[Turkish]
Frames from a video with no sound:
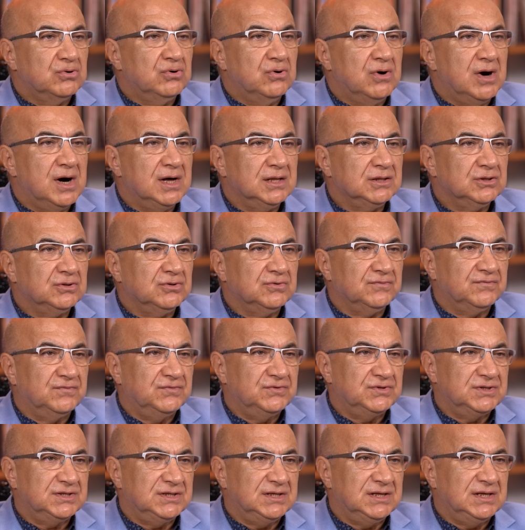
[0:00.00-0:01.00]
Kuantum
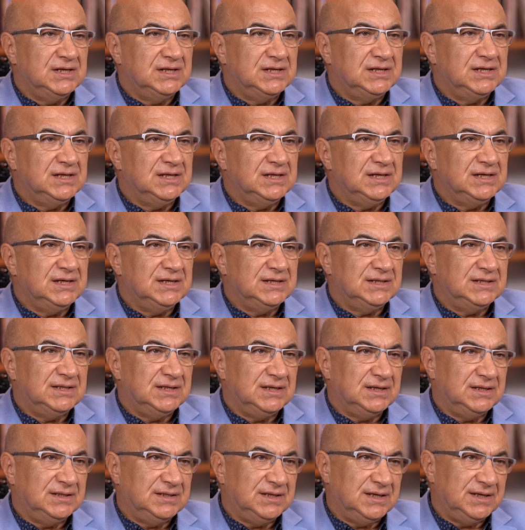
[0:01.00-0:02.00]
fiziği ilgi
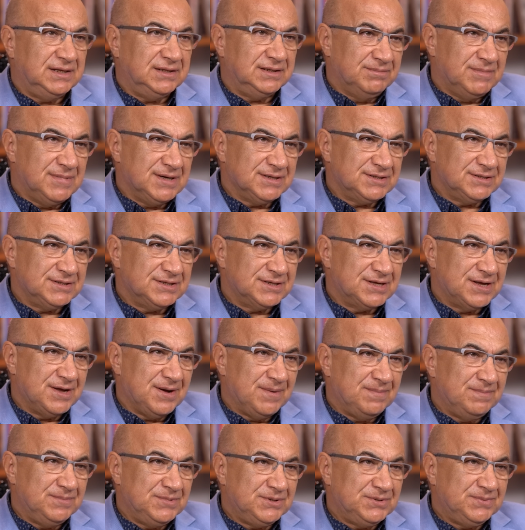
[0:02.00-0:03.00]
İngiltere'de master
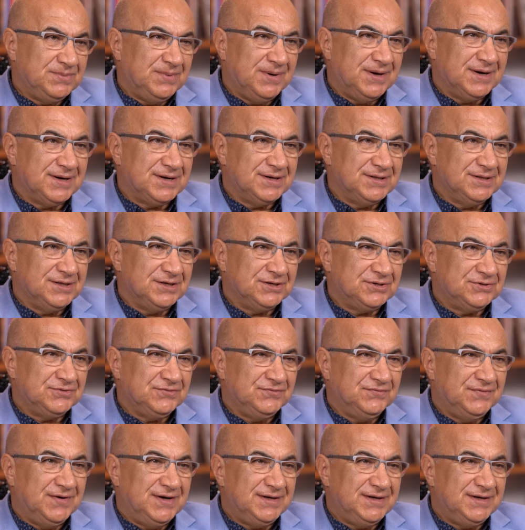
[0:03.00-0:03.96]
yapmış bir arkadaşım